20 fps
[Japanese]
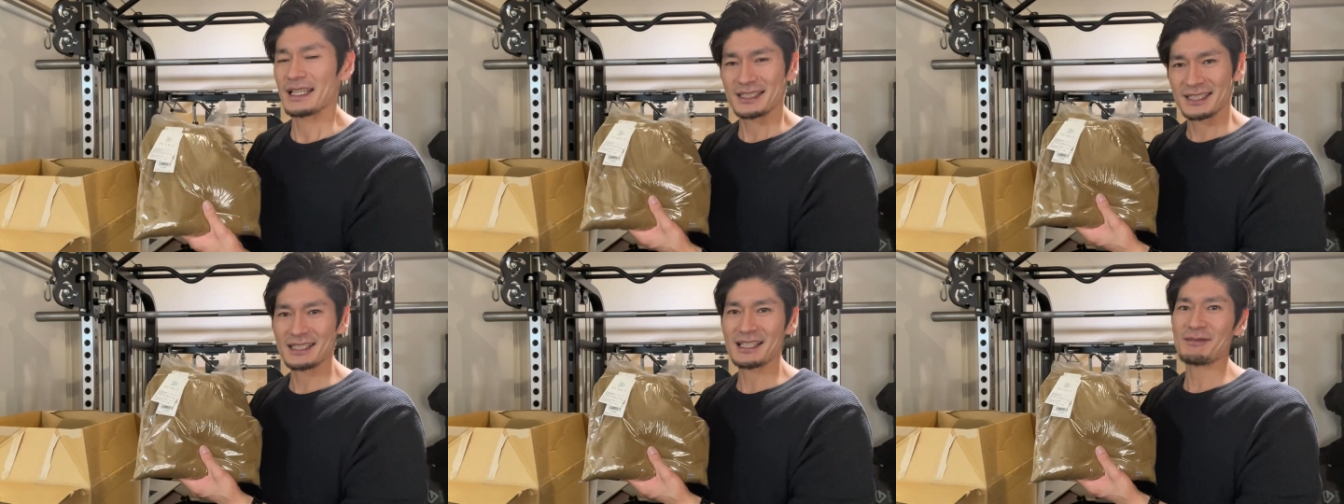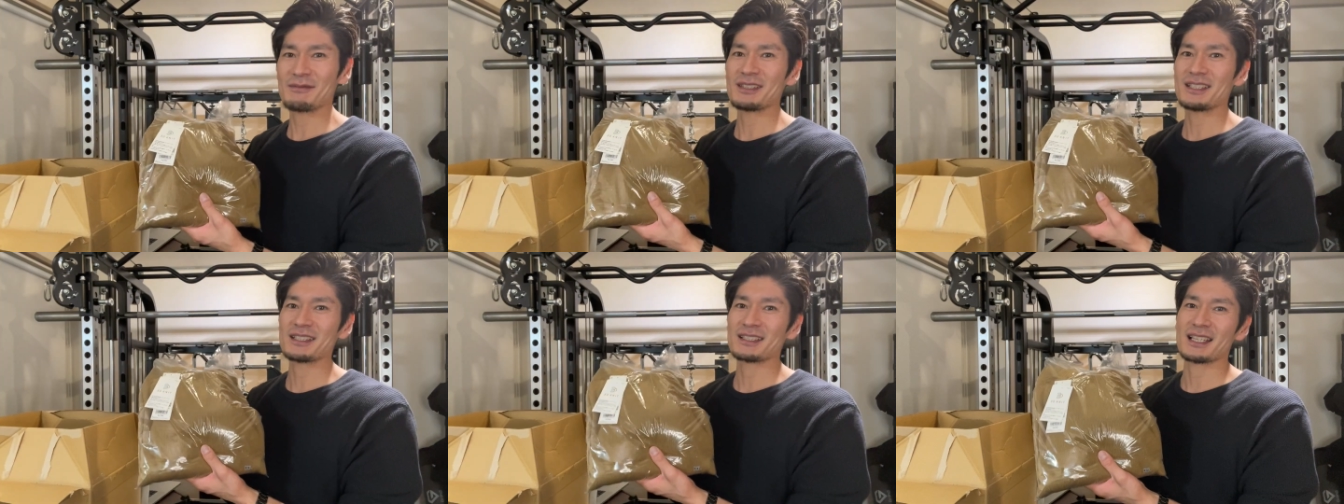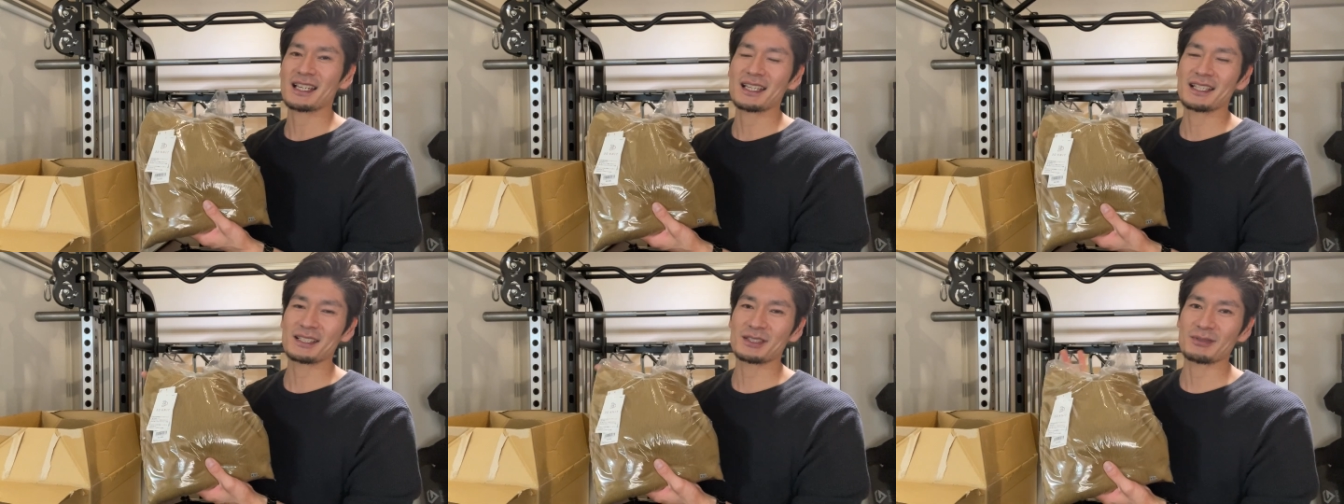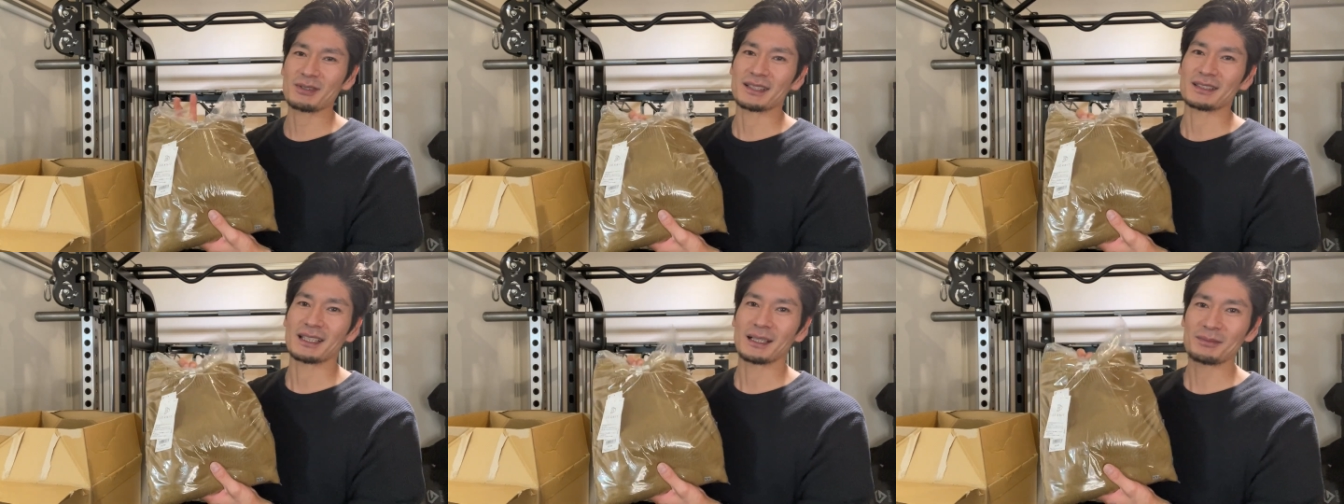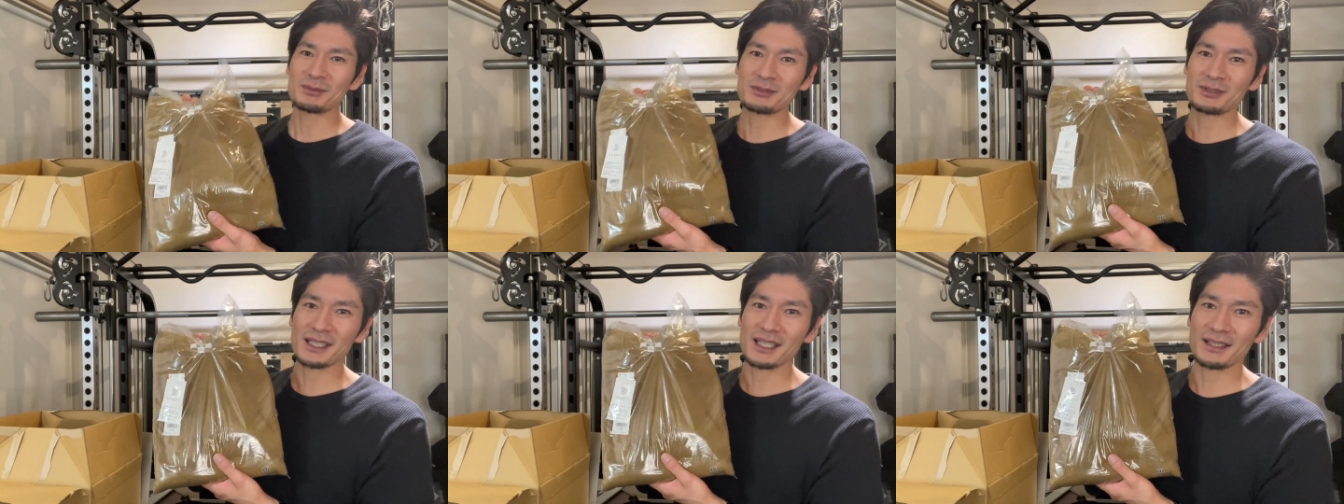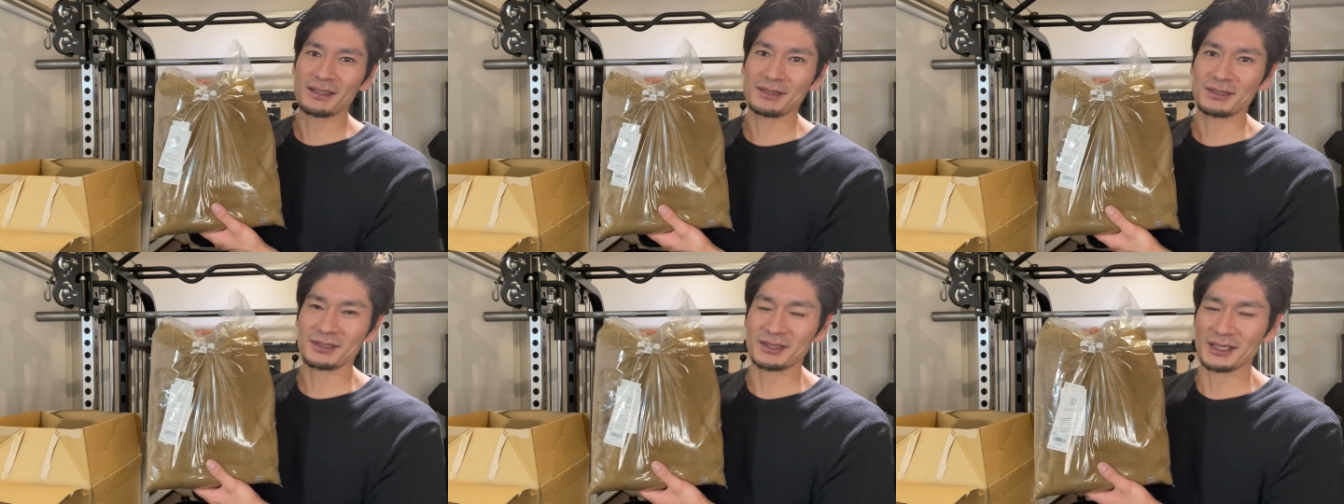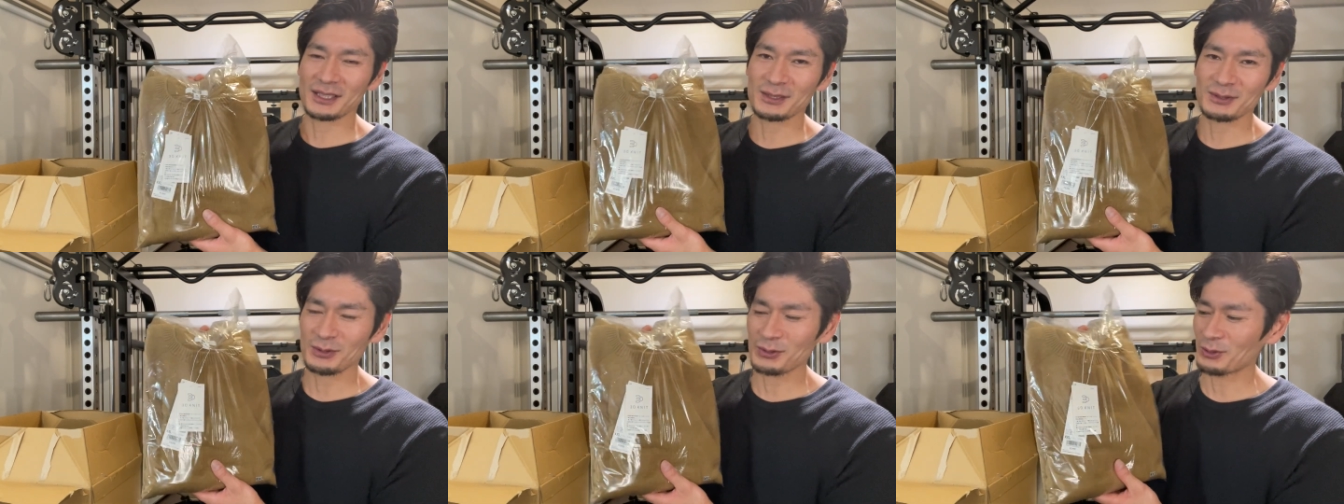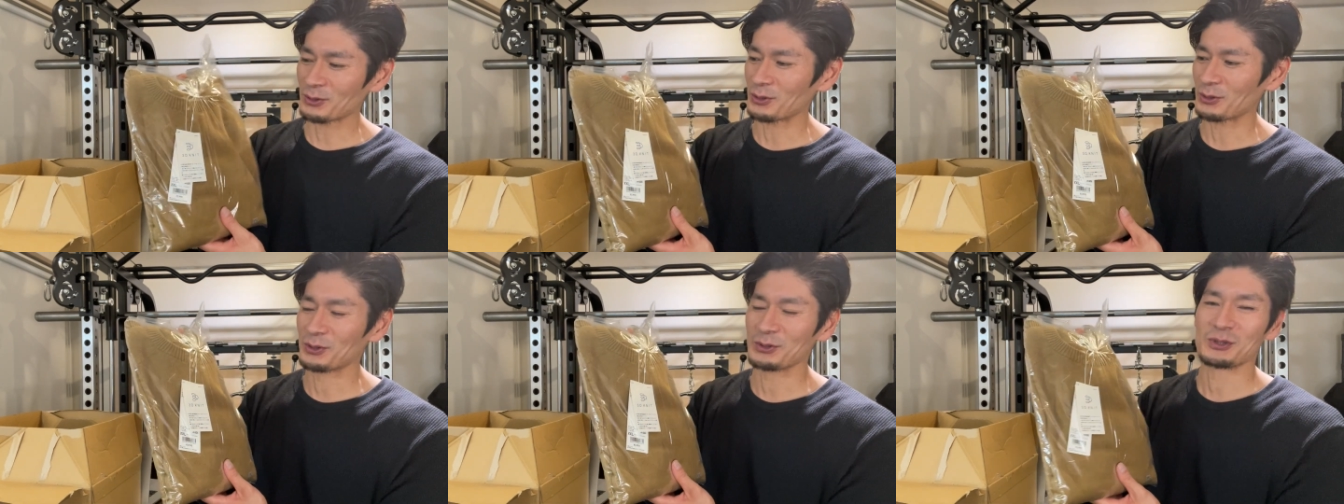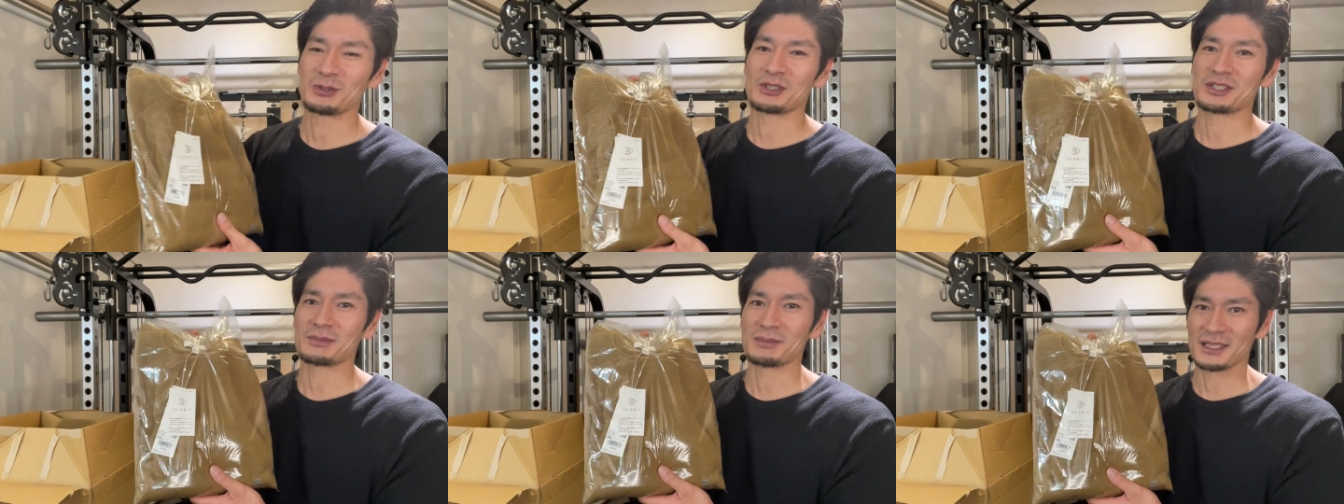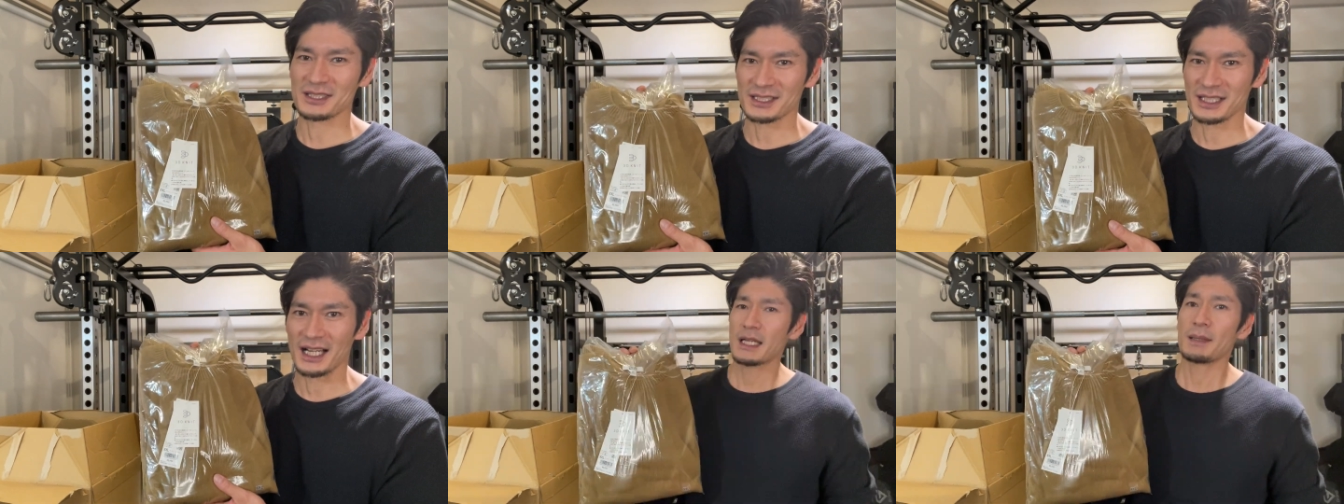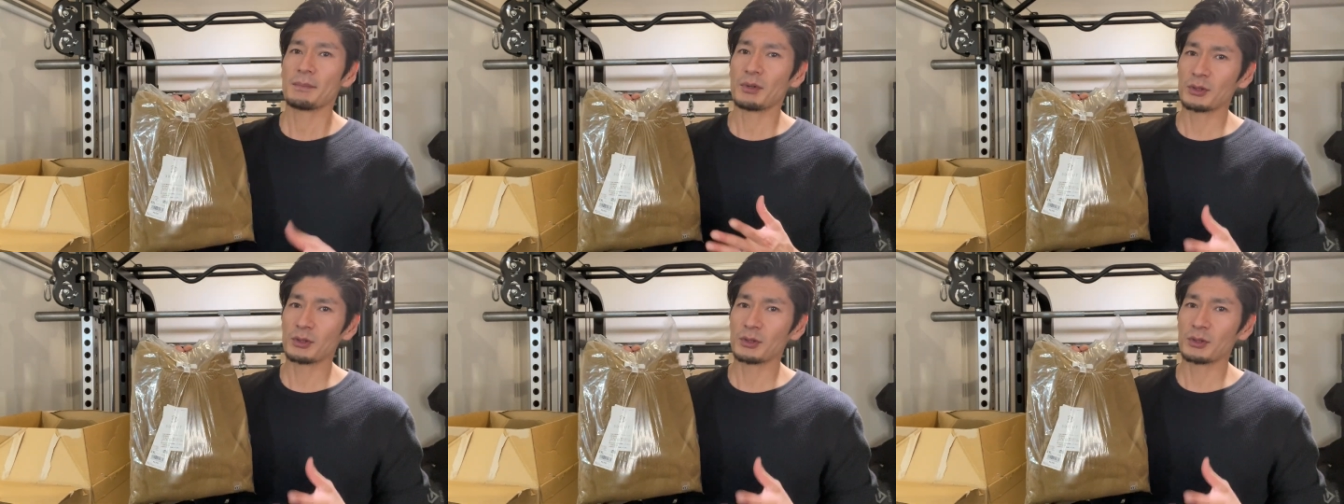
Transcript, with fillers: ちなみにサイズは WXL を購入しました